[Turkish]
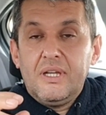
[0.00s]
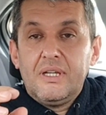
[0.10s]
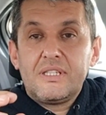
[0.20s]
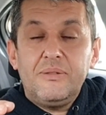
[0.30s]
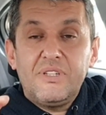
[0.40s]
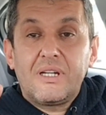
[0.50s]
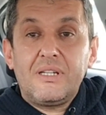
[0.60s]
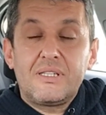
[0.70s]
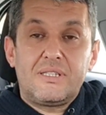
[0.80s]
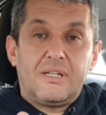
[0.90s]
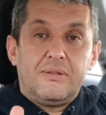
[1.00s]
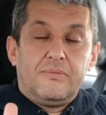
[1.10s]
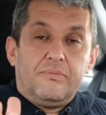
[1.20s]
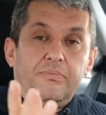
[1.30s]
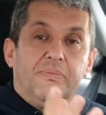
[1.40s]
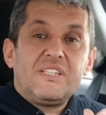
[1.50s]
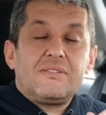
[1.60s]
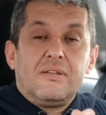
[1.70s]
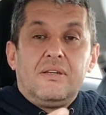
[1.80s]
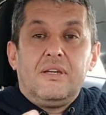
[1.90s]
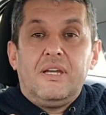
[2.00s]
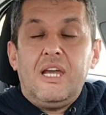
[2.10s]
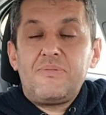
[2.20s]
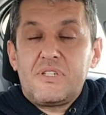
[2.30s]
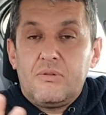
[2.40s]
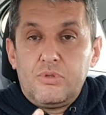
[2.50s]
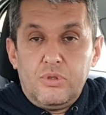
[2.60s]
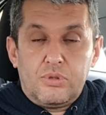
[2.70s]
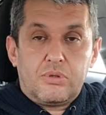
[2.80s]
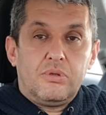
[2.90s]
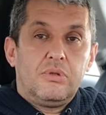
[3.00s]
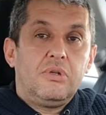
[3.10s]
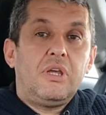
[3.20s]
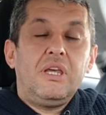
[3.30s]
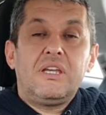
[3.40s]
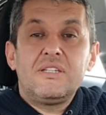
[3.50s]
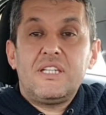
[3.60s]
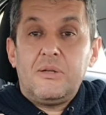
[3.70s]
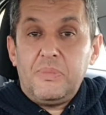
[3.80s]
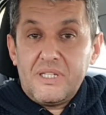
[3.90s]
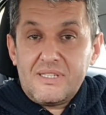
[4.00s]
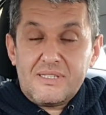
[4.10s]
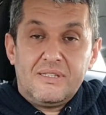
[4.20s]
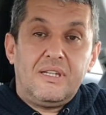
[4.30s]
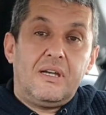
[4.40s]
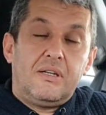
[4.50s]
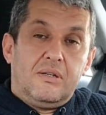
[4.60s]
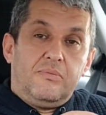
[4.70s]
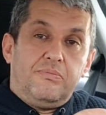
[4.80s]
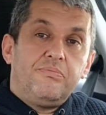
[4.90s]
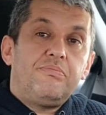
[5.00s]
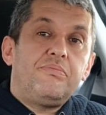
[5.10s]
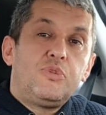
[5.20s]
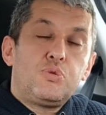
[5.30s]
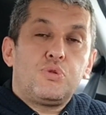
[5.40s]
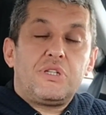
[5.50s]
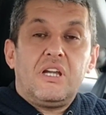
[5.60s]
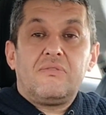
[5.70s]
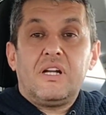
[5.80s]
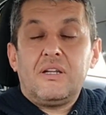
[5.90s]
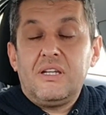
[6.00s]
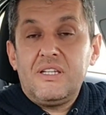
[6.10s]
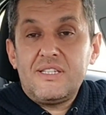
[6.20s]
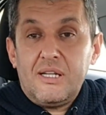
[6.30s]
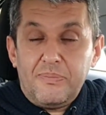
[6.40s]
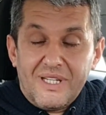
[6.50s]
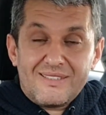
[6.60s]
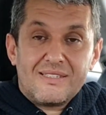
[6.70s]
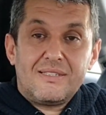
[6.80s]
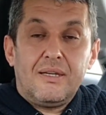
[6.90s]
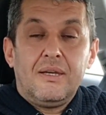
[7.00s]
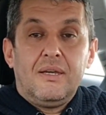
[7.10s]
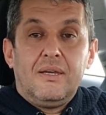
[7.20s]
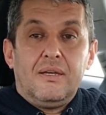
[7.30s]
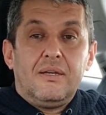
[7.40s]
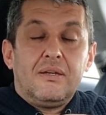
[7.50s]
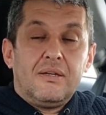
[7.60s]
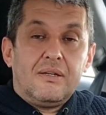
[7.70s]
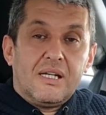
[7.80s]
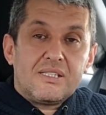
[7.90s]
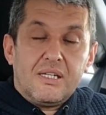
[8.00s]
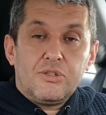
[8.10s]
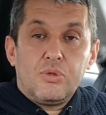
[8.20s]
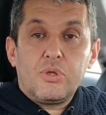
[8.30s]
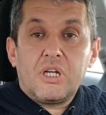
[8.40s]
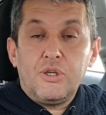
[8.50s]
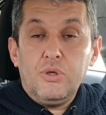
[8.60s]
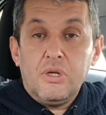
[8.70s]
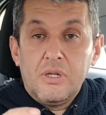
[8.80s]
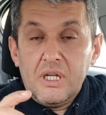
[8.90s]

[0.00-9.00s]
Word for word: Şimdi arkadaşlar biz hep savunuyorduk. İkinci el piyasasında düşüşler var. İkinci el piyasası e, aşağıya doğru kayıyor.